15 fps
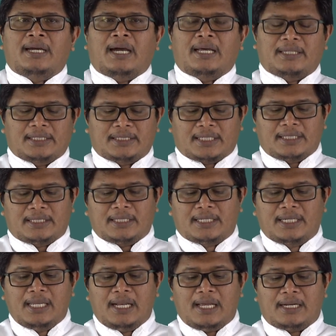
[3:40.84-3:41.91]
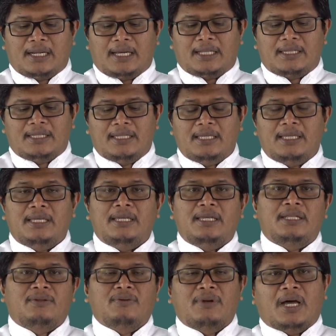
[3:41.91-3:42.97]
atas kedegilan
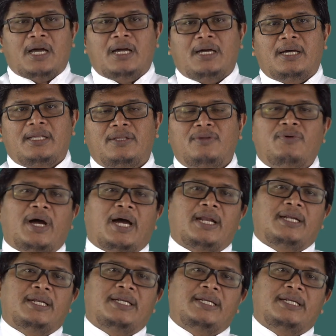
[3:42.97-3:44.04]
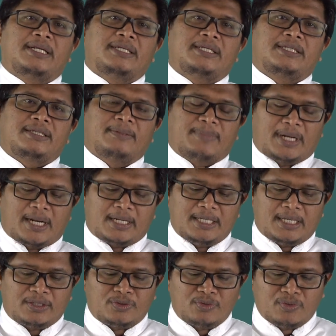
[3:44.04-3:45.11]
hati itulah Tuhan
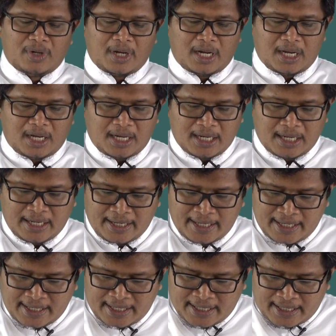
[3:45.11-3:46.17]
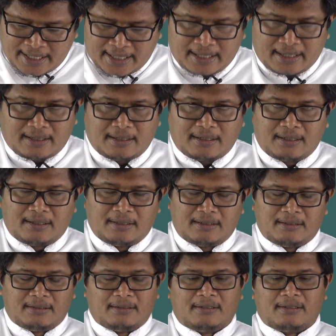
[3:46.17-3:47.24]
sebenarnya juga
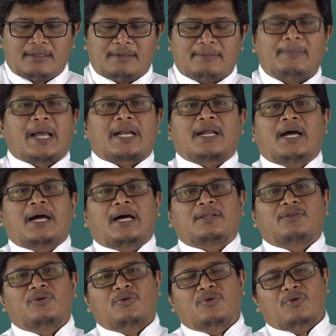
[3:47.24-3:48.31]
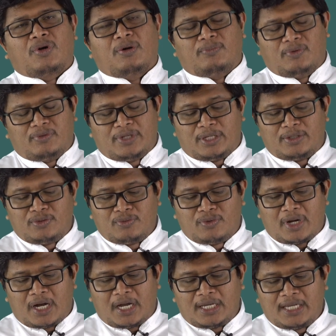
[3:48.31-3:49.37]
ah, marah atau kemudian
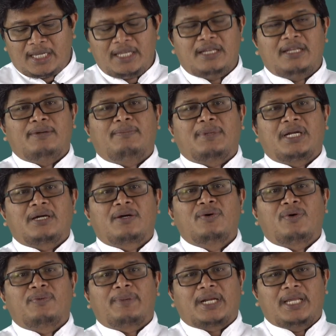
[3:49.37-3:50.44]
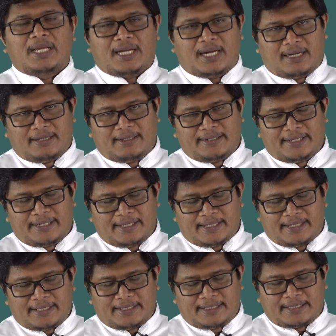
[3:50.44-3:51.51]
juga ingin menegur mereka.
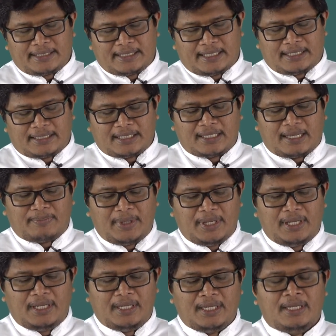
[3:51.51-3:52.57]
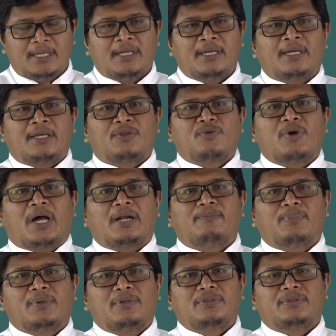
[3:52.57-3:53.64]
Ya. Nah, tetapi
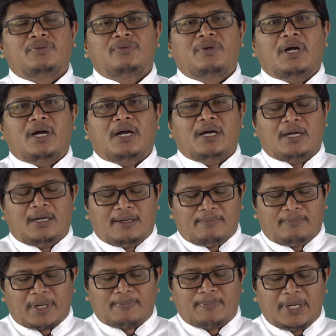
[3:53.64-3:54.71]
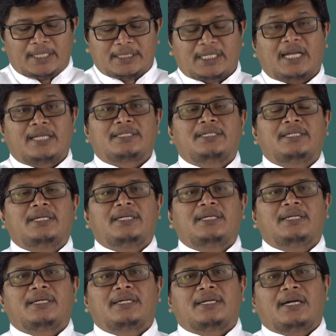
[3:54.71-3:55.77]
Tuhan pun juga berbelas kasih
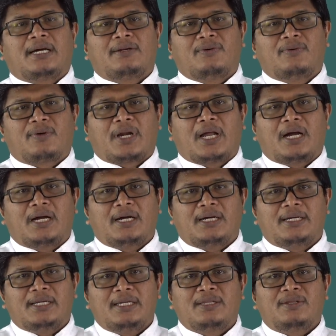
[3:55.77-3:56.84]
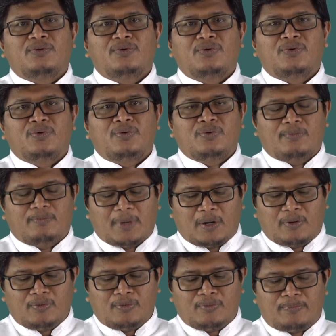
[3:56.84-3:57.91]
kalau orang itu
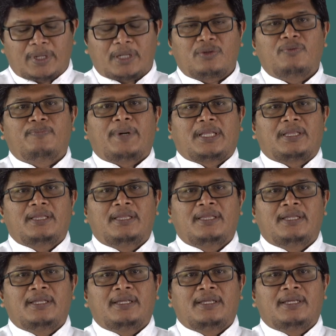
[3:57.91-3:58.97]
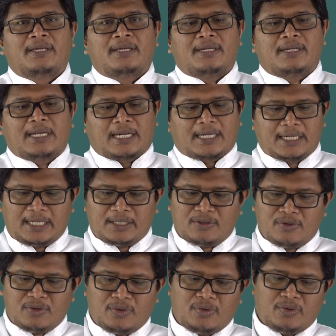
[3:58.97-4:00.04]
mau bertobat. Nah karena
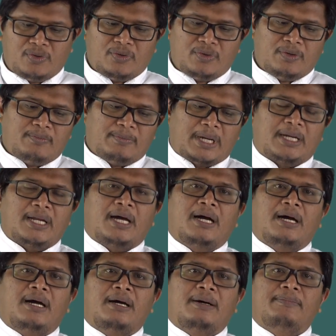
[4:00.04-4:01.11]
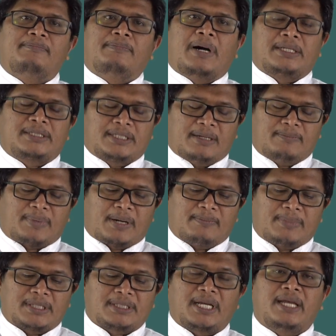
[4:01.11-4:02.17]
itu pada pasca
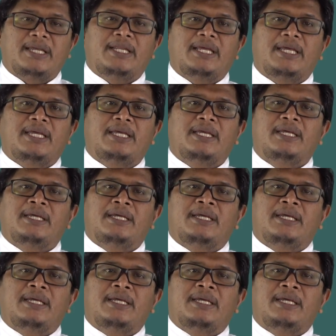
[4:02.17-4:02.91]
prapaskah ini